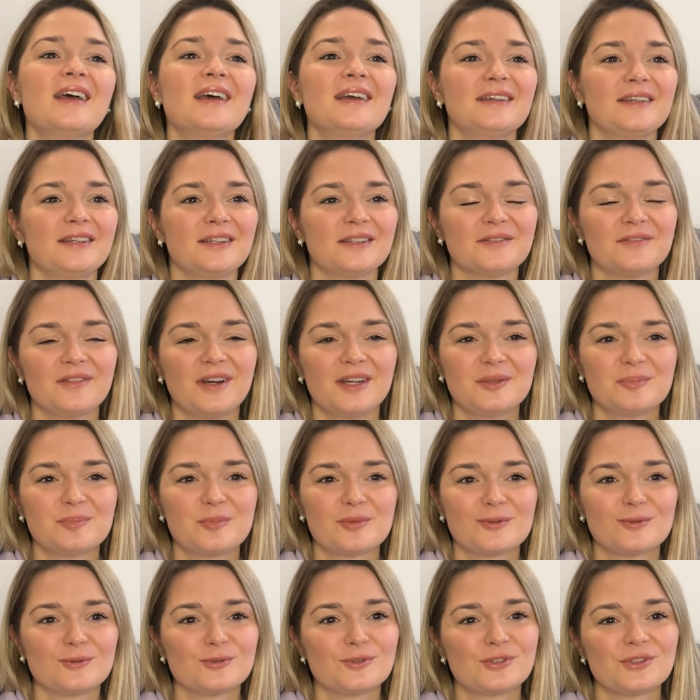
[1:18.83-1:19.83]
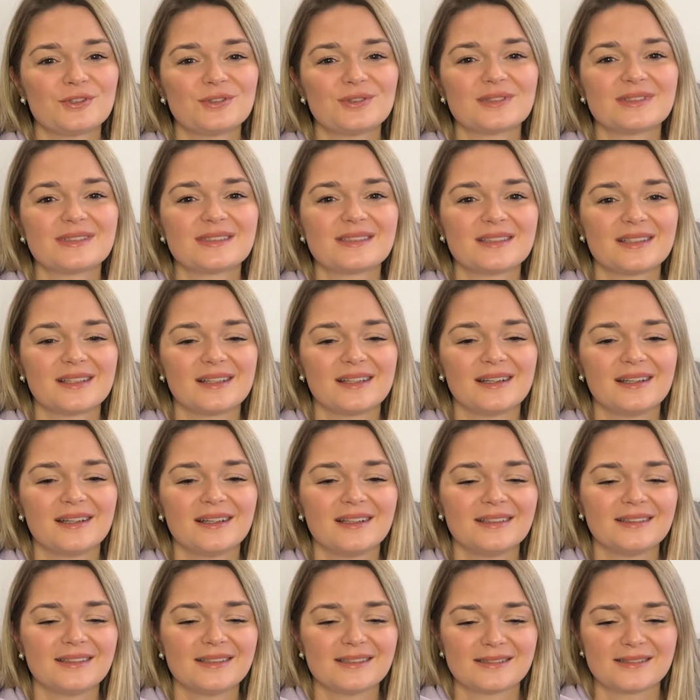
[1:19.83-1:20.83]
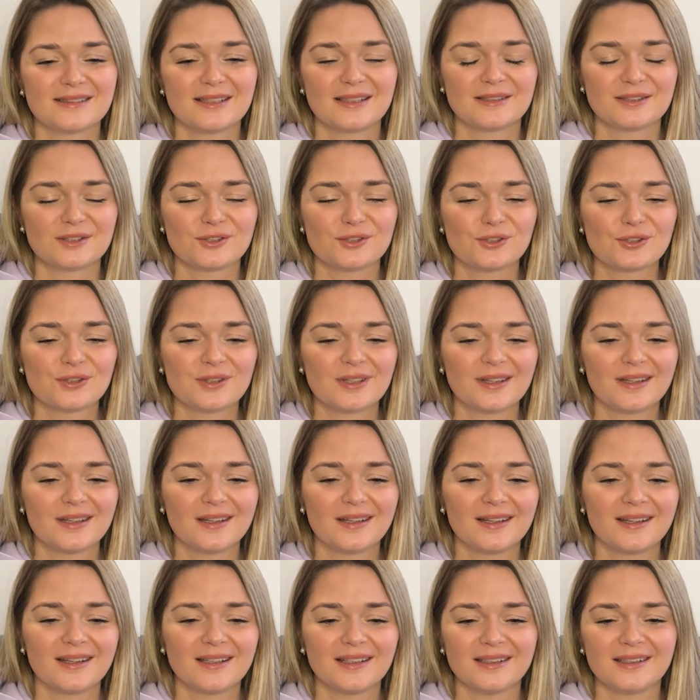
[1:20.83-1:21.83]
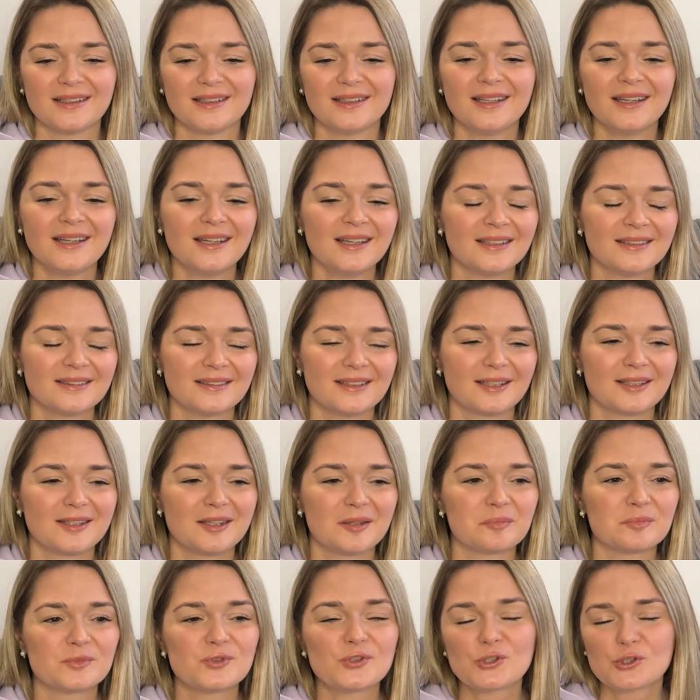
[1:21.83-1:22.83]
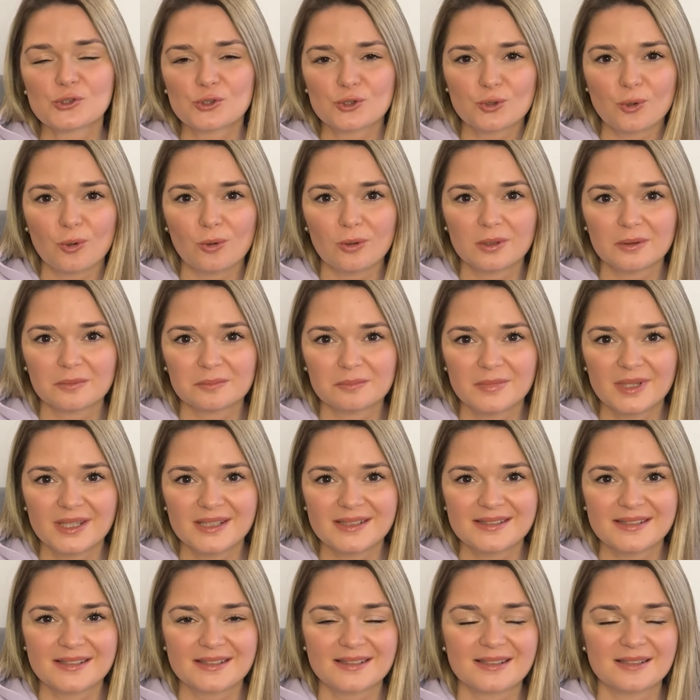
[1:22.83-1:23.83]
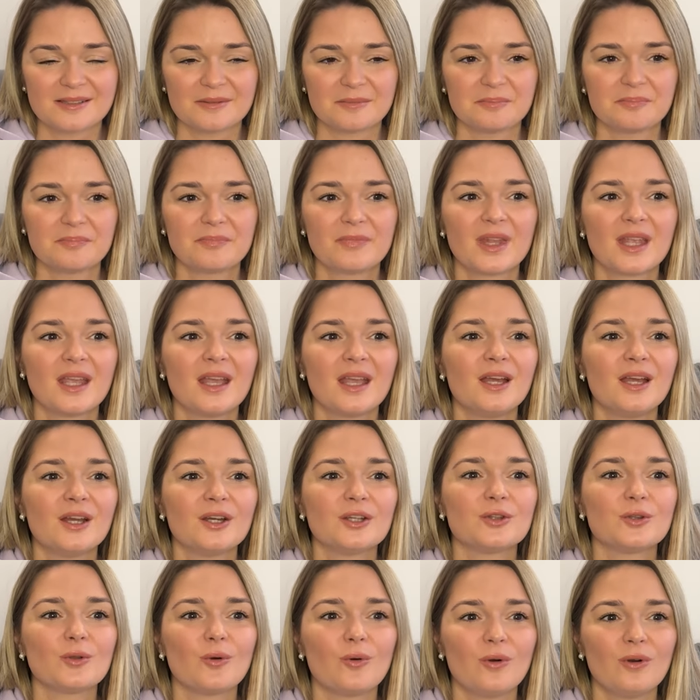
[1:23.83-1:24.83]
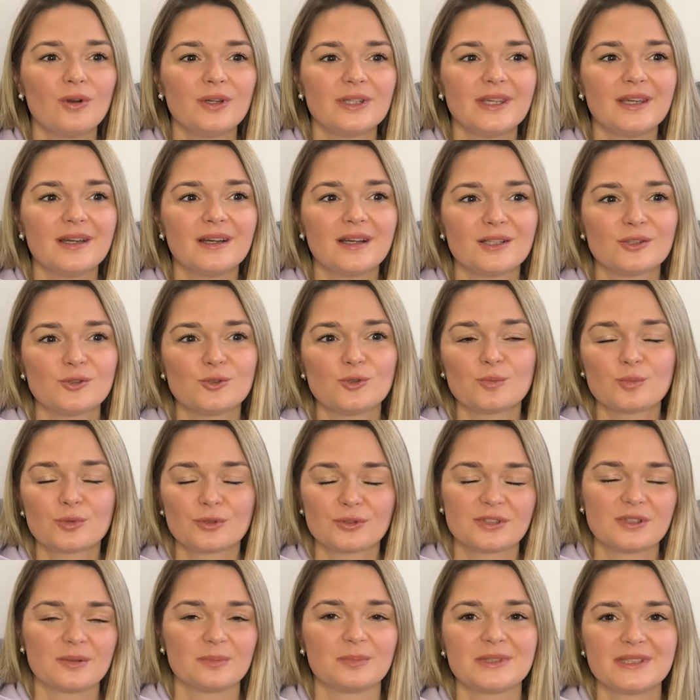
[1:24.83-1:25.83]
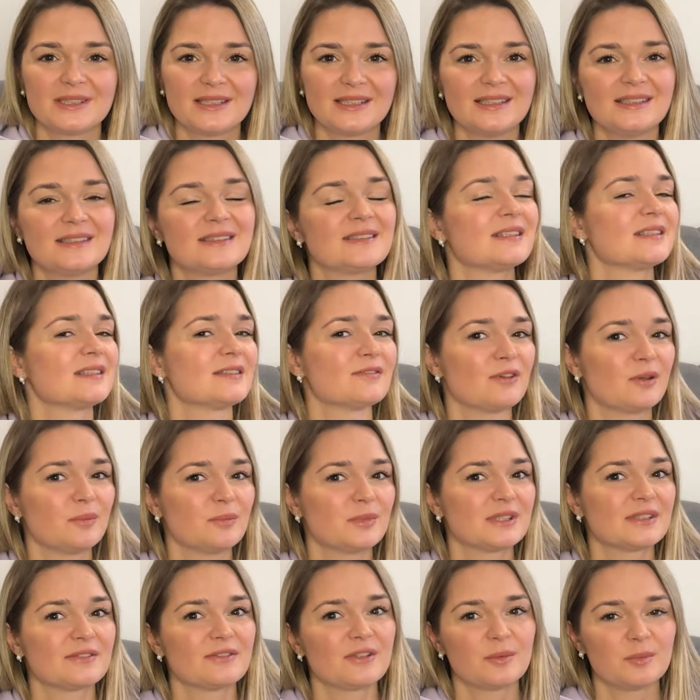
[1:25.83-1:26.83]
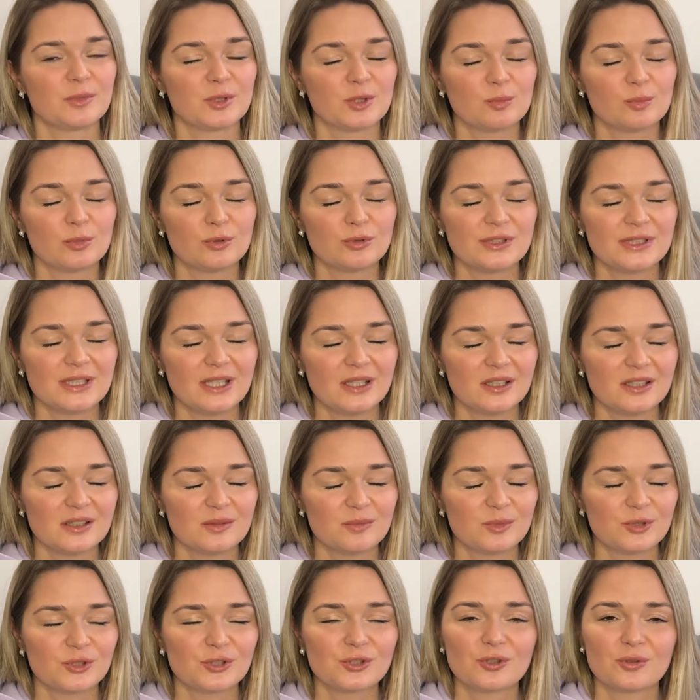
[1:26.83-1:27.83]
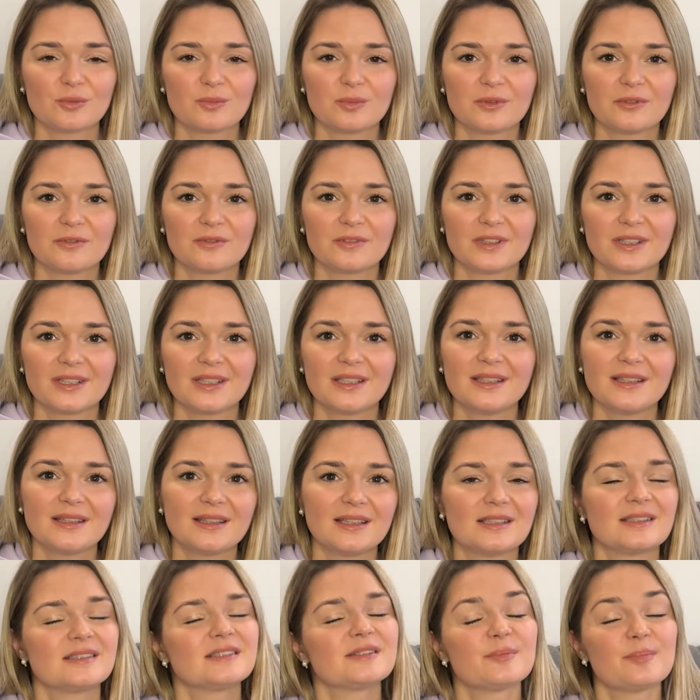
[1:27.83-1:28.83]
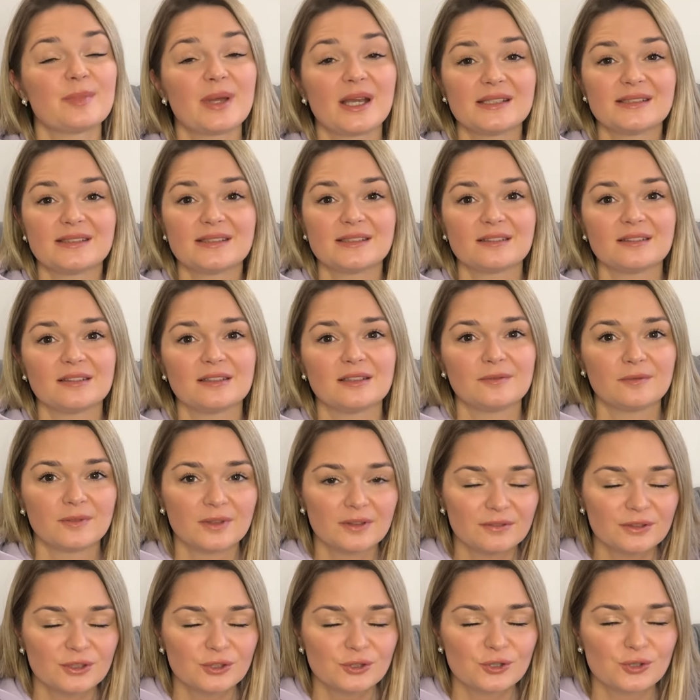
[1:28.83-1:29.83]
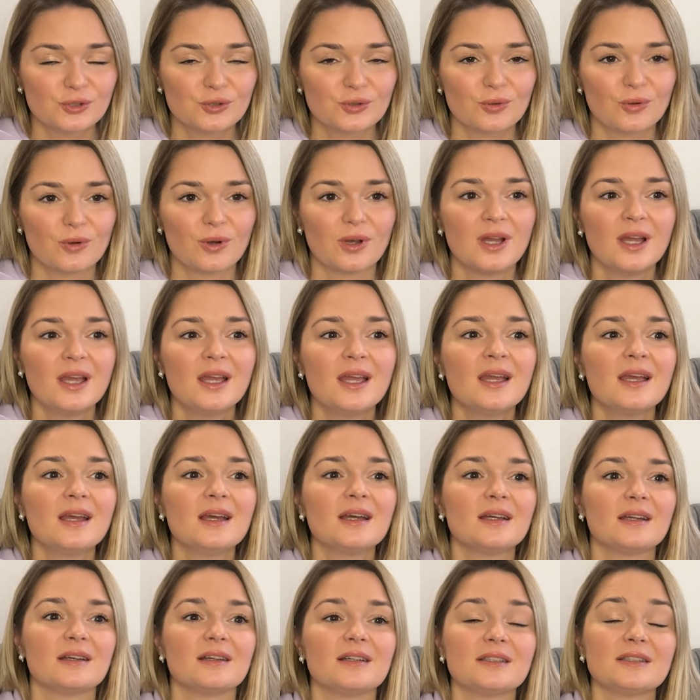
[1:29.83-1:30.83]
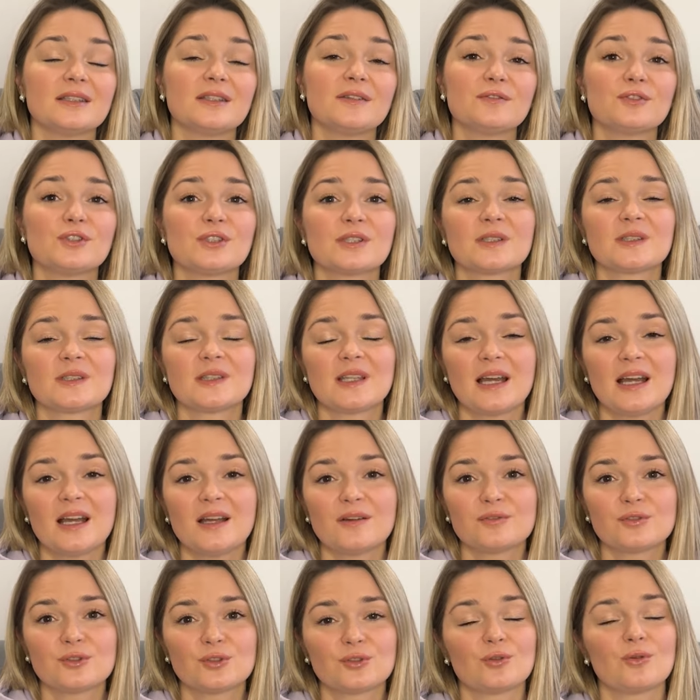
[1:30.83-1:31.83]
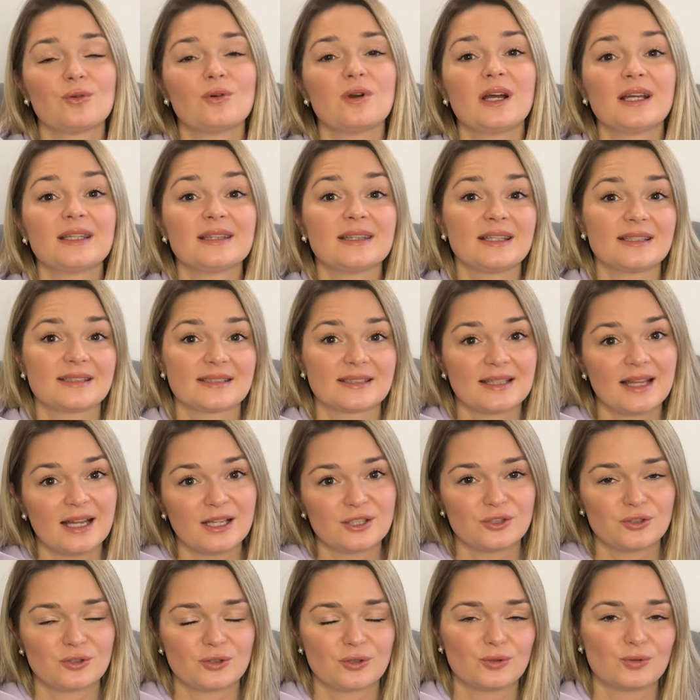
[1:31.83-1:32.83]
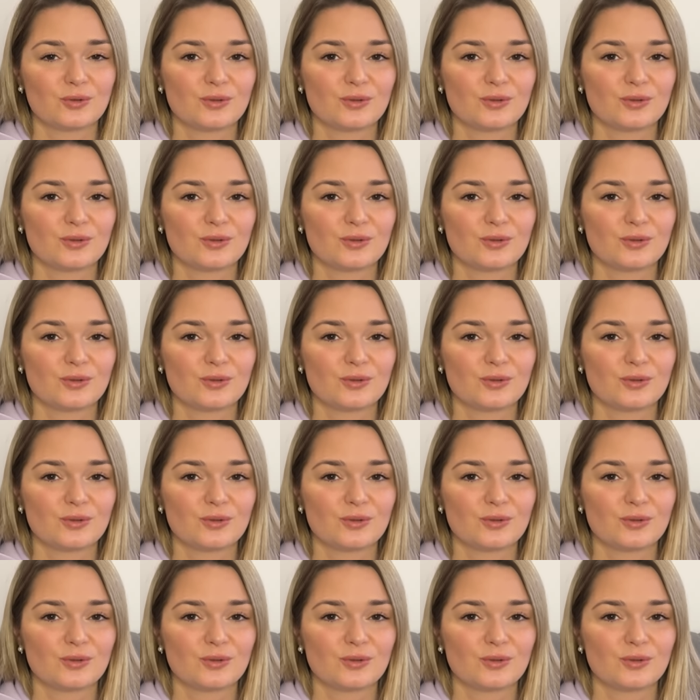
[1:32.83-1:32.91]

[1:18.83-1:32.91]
Январь получился достаточно таким тяжелым месяцем, но я хочу просто поделиться с вами своими наблюдениями, чтобы вы и для себя сделали вывод, что а, не всегда все однозначно.